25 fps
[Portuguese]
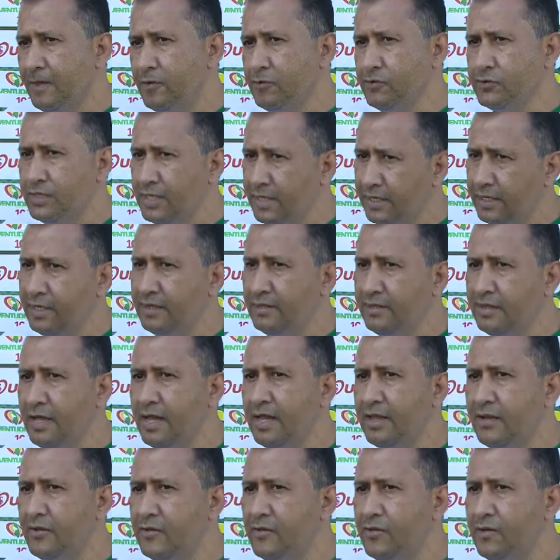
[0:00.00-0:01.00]
O
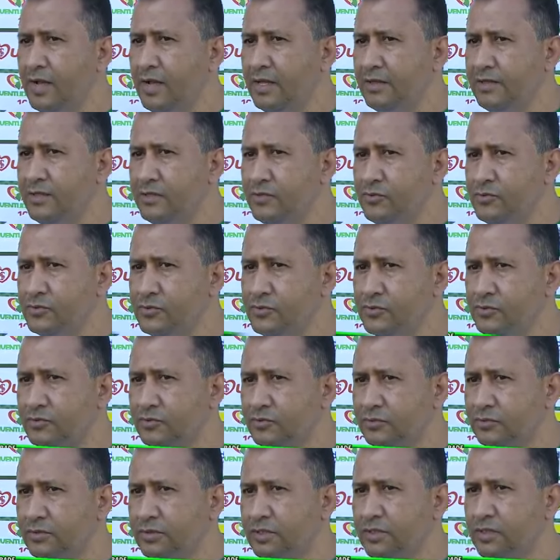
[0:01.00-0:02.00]
secretário
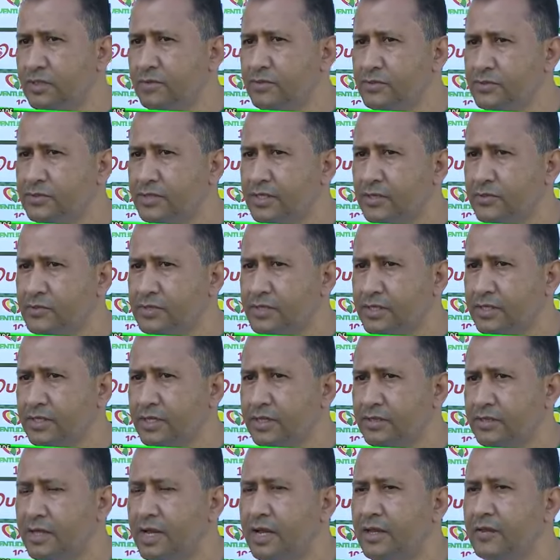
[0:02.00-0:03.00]
Adilson Ramos, que é o
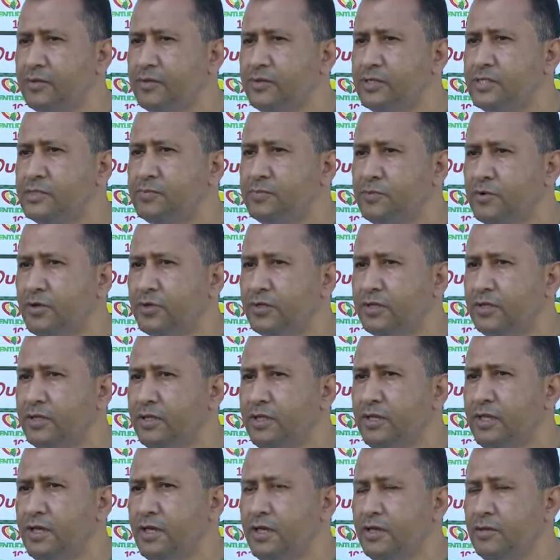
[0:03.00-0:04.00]
secretário de esporte,
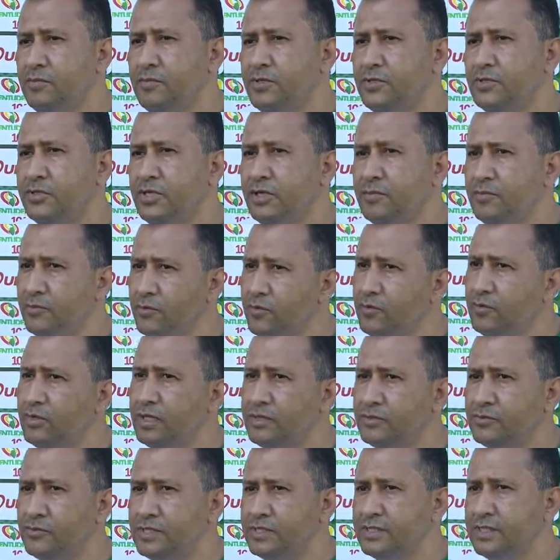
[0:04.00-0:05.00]
me chamou
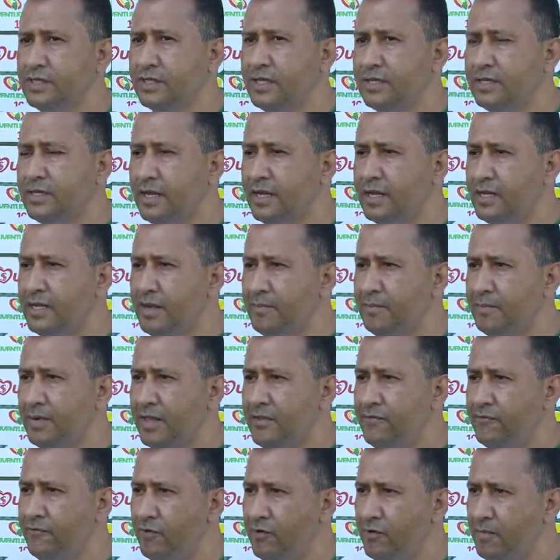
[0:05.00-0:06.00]
na sua secretaria para
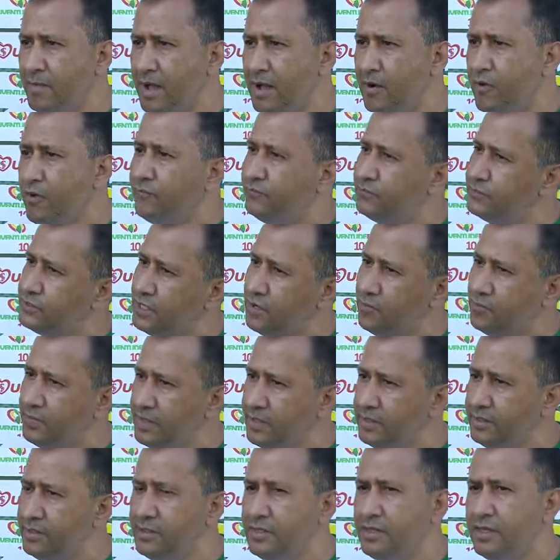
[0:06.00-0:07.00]
informar
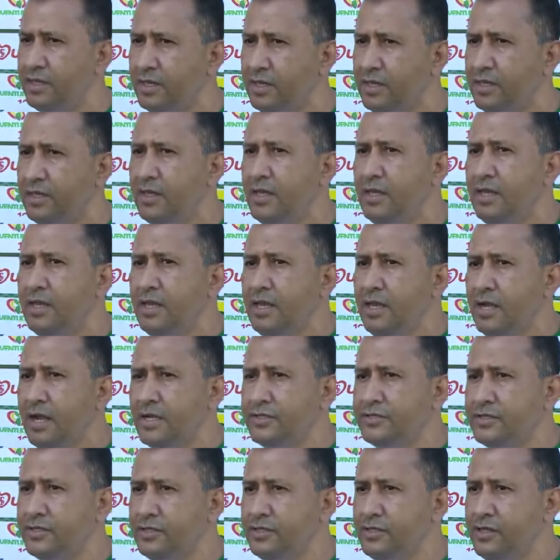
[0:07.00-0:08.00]
oficialmente de que a
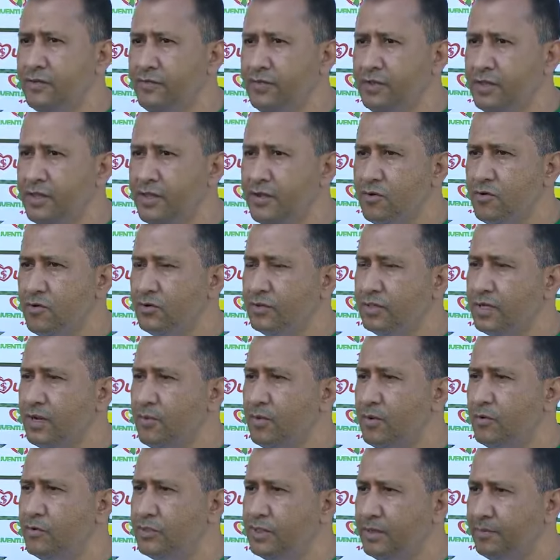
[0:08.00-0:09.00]
gente deveria encontrar
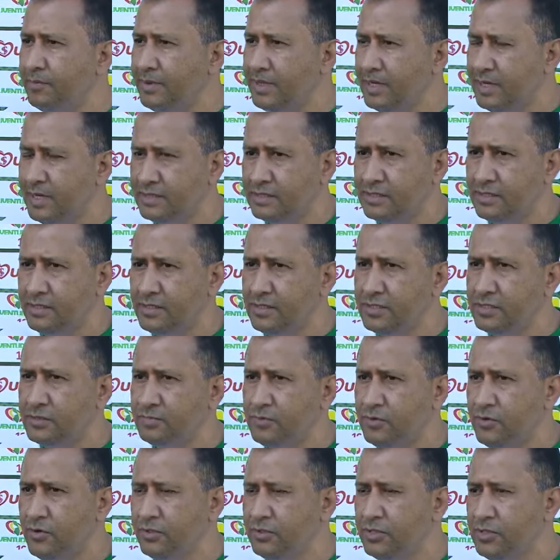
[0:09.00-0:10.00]
uma outra praça de
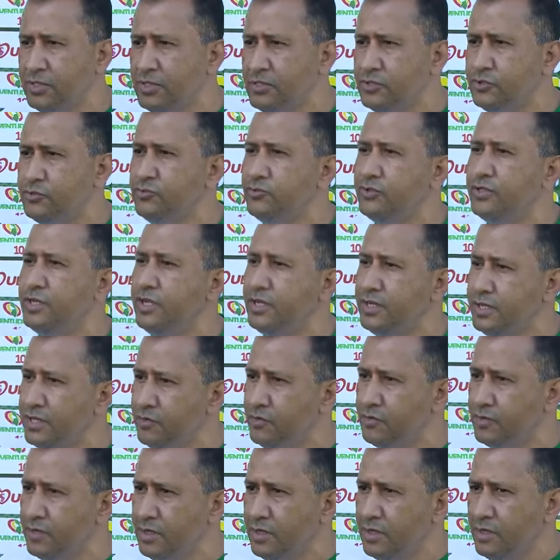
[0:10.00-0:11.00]
esporte e
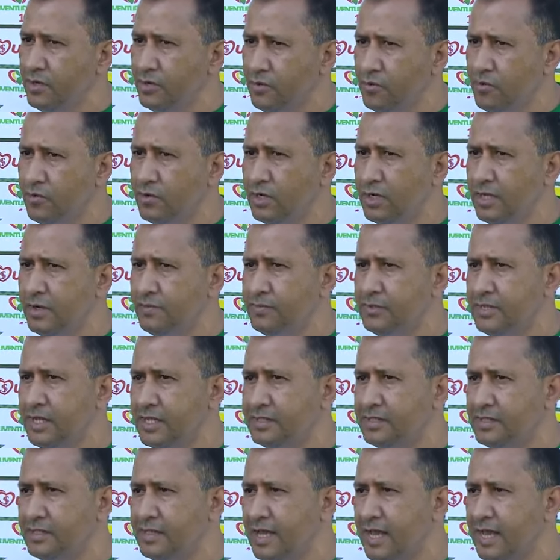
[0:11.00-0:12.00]
sugeriu o campo da
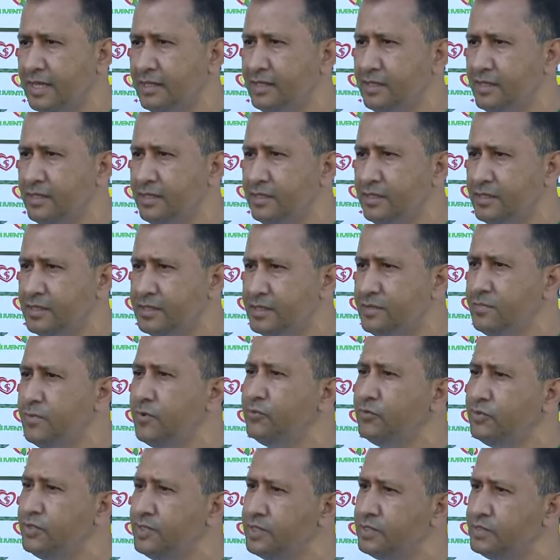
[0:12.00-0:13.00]
cidade de
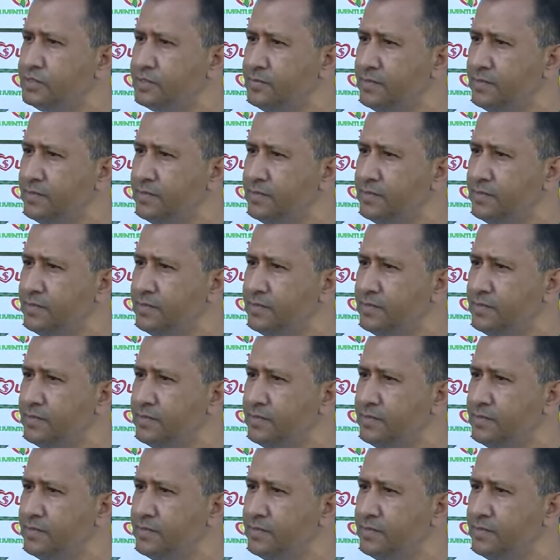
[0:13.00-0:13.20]
Simão Dias.